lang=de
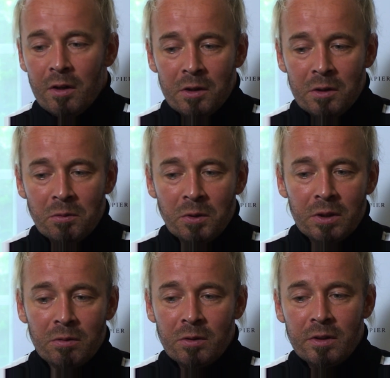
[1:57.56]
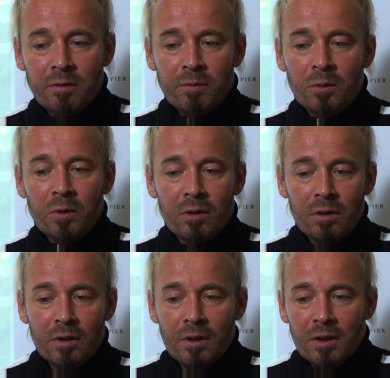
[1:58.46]
äh, ja, da ist von
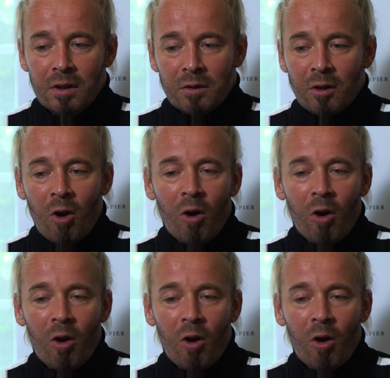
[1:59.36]
da